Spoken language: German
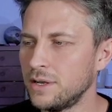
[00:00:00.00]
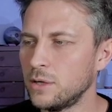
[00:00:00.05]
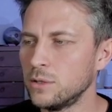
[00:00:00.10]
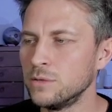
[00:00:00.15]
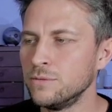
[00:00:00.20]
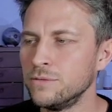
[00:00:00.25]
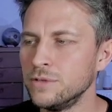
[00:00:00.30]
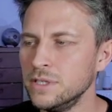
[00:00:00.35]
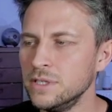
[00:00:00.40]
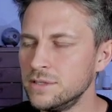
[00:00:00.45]
auch
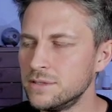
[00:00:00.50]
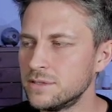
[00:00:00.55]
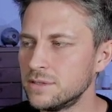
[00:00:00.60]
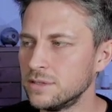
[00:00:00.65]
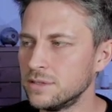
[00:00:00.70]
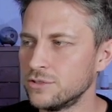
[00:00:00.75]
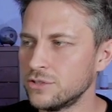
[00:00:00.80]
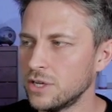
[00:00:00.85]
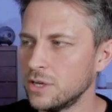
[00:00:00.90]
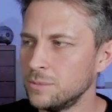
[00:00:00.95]
im Wild
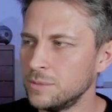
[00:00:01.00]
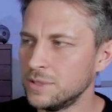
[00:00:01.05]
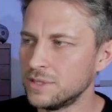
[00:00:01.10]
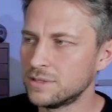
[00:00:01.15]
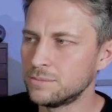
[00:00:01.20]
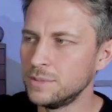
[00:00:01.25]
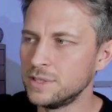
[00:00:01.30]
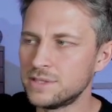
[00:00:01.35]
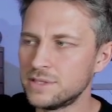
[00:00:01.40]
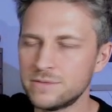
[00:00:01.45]
sind, schau,
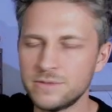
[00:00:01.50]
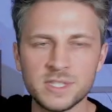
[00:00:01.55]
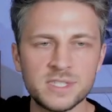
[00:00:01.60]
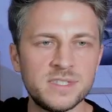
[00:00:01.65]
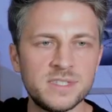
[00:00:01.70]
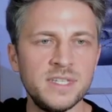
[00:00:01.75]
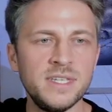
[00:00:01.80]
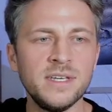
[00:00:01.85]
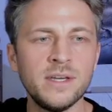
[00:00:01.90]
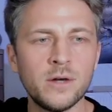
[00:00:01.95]
mit, mit für
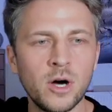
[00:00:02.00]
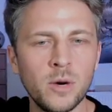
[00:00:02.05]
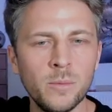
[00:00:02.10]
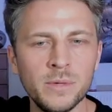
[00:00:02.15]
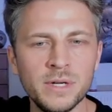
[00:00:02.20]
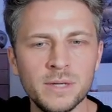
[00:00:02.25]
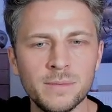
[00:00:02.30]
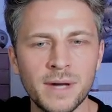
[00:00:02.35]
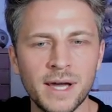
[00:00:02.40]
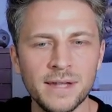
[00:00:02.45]
10k
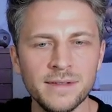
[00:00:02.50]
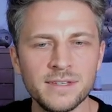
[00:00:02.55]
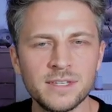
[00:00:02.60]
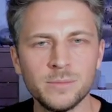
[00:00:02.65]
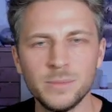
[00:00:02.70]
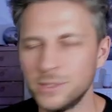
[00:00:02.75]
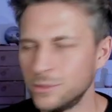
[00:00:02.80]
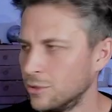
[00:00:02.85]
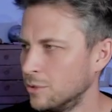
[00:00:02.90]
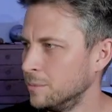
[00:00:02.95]
mit dem Hunter
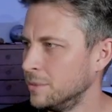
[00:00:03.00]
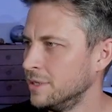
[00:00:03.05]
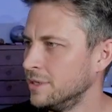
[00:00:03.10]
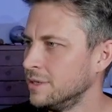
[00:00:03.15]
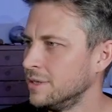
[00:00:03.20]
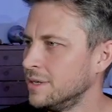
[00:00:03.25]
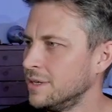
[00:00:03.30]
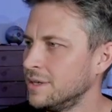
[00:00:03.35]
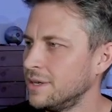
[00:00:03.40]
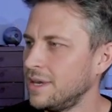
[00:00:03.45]

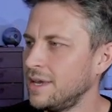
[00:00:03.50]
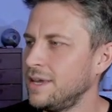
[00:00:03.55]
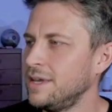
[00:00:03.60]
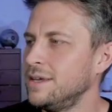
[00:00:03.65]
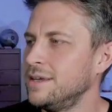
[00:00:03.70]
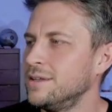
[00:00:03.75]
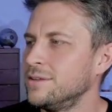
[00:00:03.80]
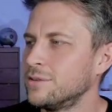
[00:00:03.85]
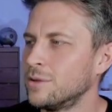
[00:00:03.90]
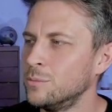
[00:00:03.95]
bekommen.
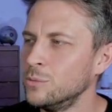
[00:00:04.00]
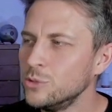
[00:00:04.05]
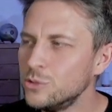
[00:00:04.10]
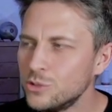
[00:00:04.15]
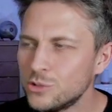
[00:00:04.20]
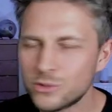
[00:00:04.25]
Ey, da muss ich